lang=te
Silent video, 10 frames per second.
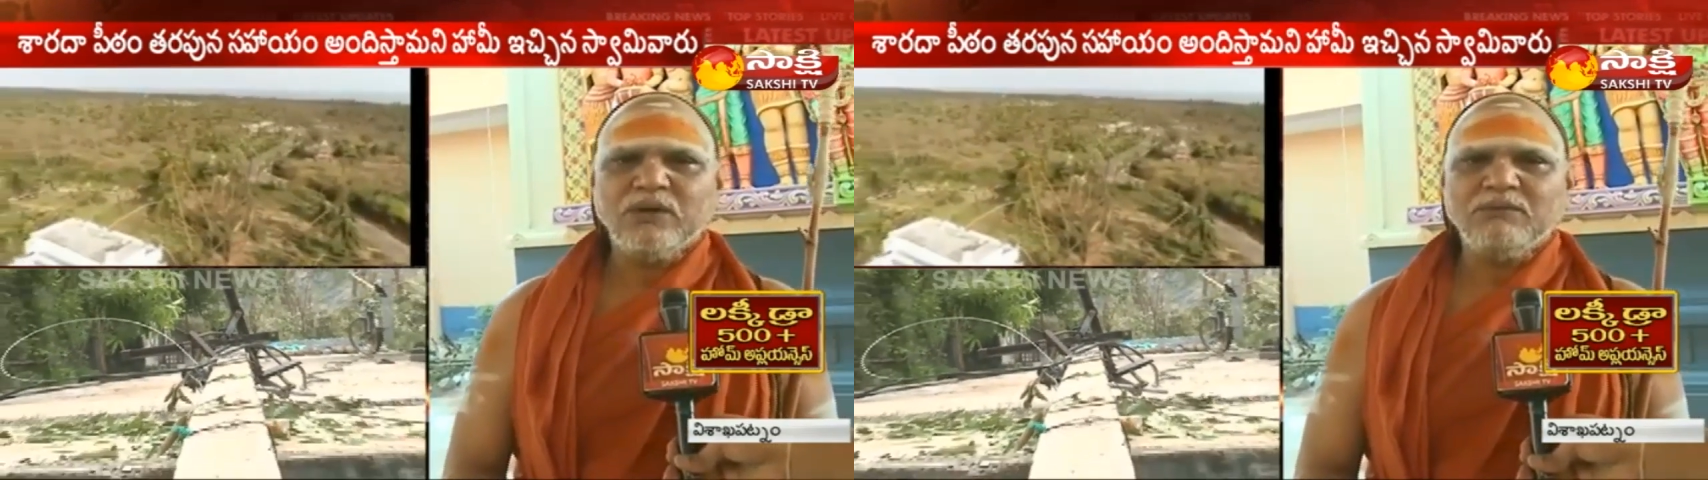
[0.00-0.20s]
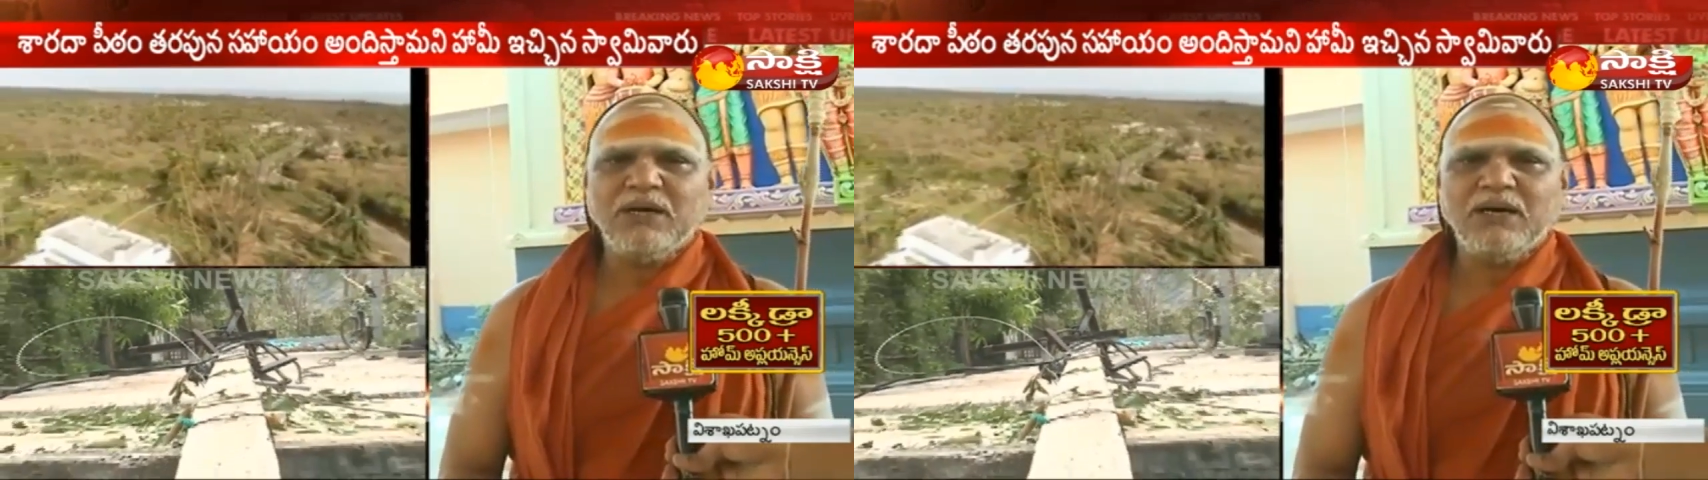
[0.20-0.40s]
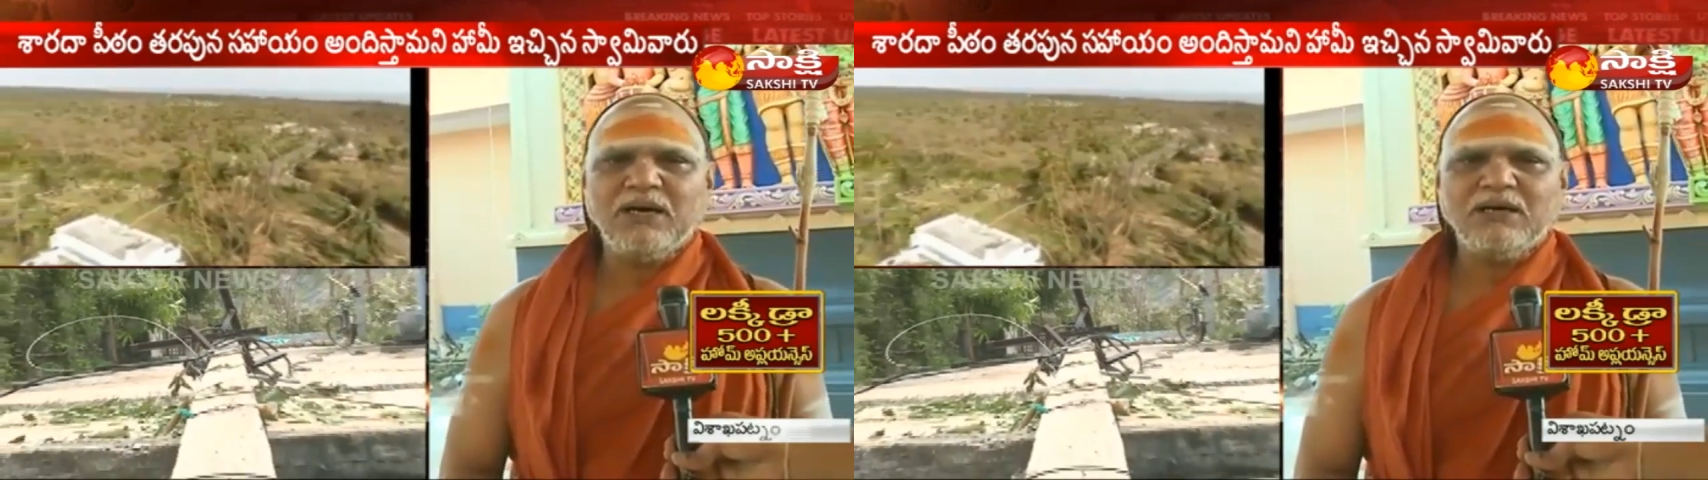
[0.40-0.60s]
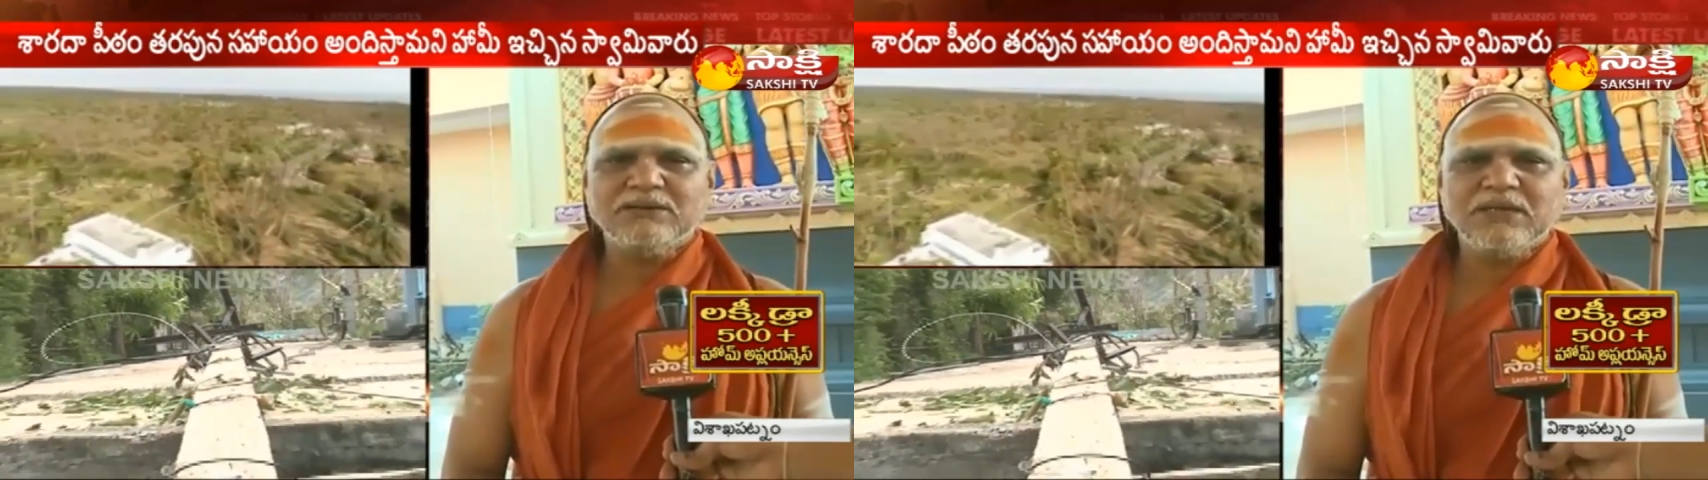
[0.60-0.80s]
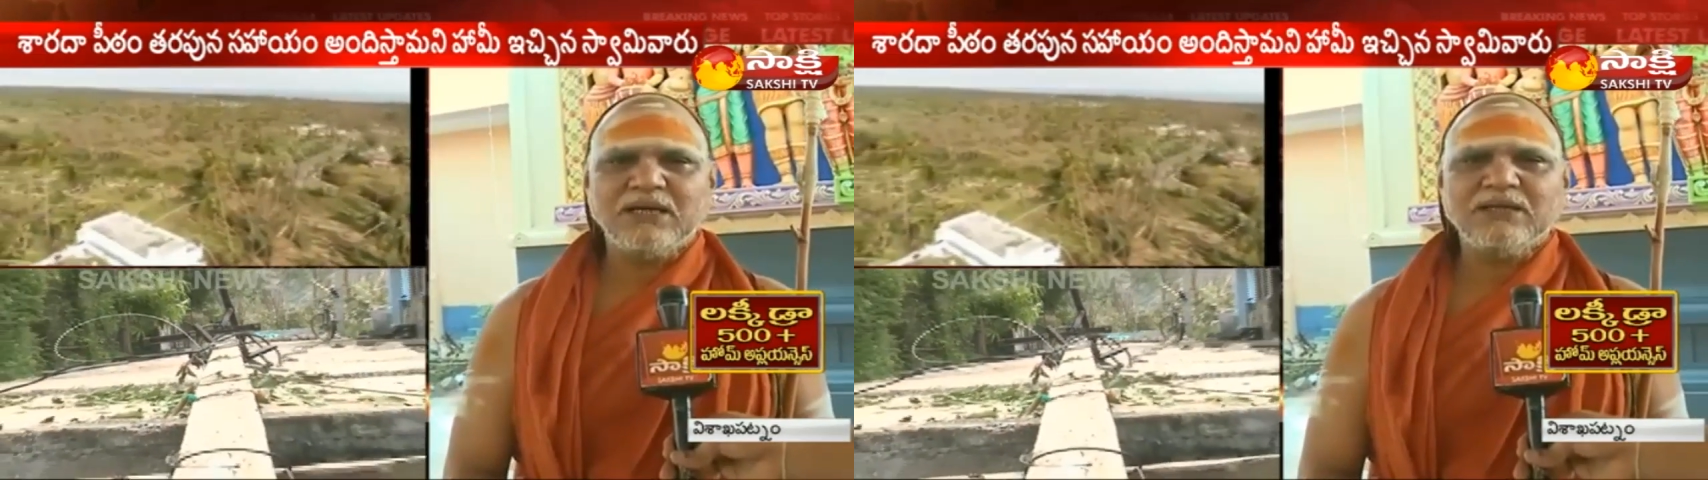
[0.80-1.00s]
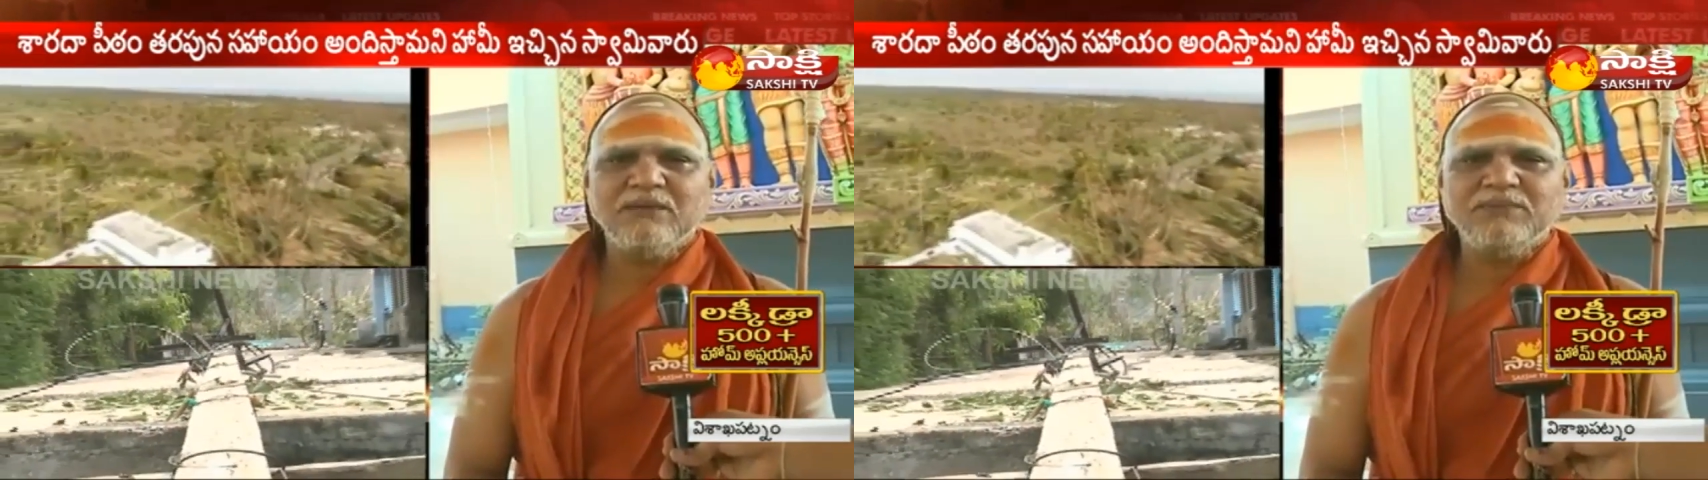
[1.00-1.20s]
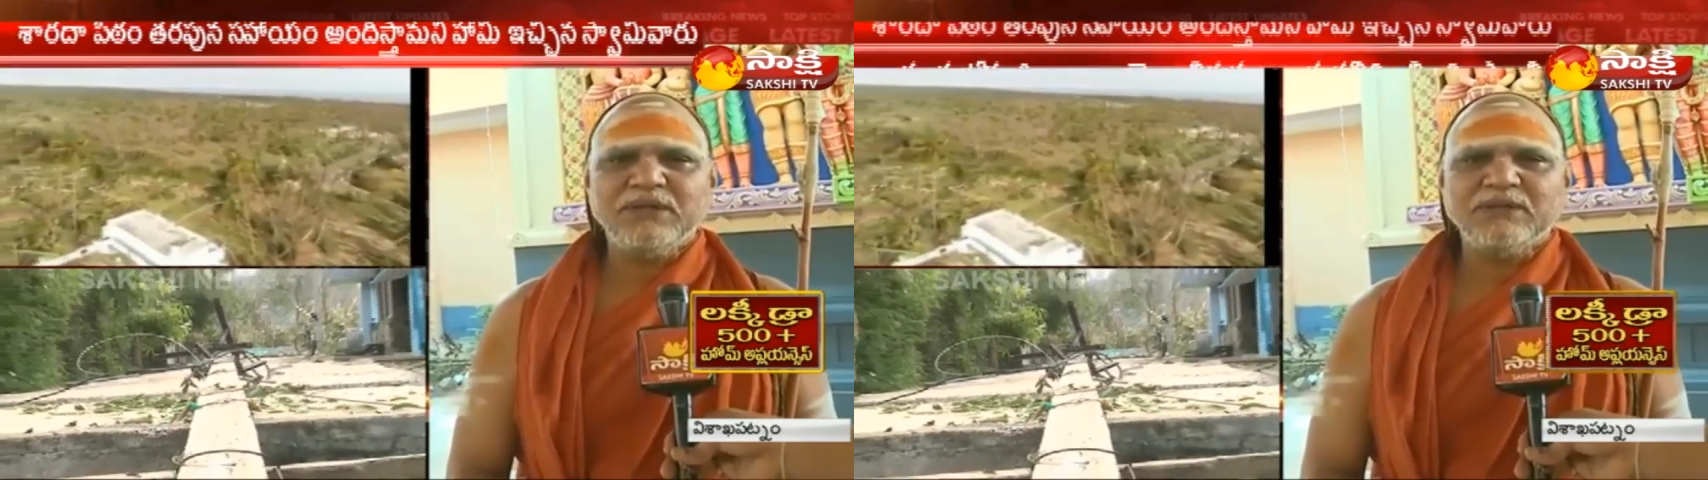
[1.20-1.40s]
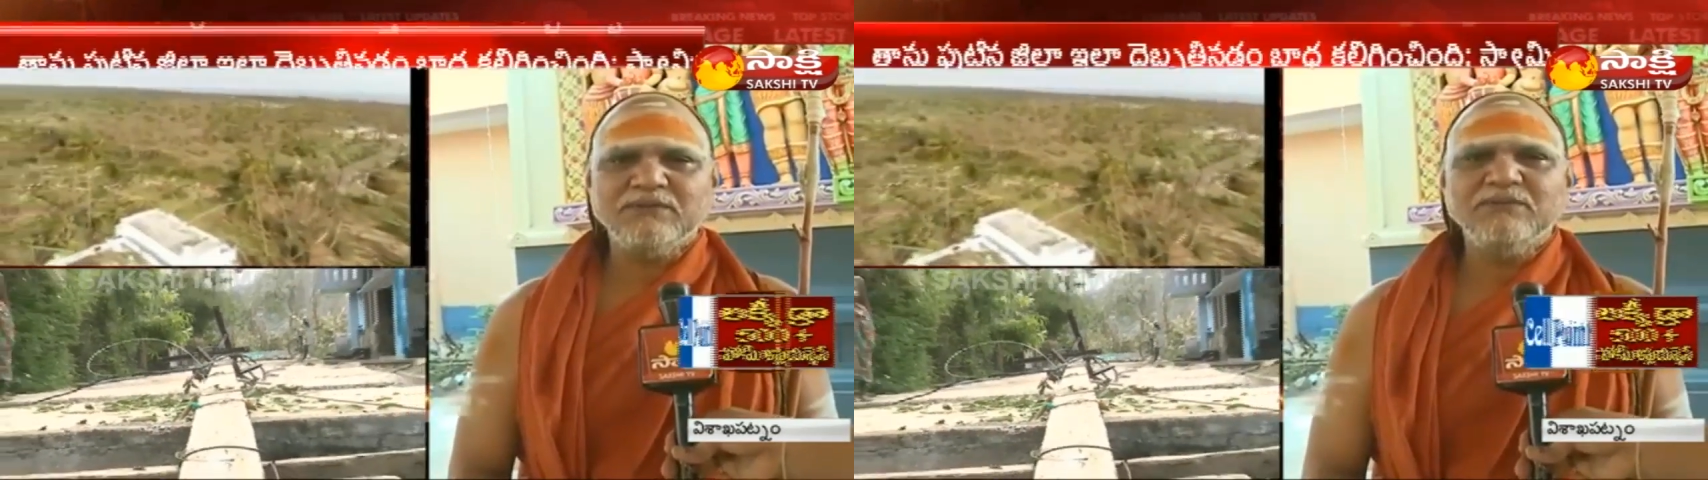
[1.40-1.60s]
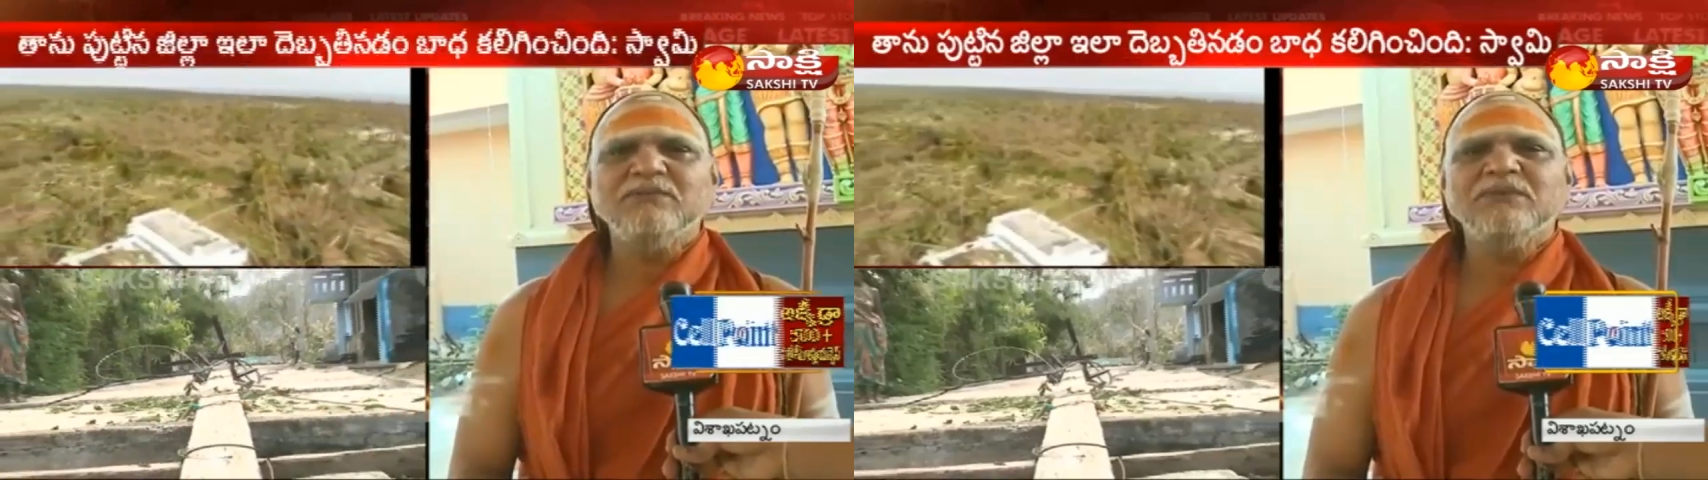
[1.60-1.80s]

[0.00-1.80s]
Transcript: కూడా మా శారదాపీఠం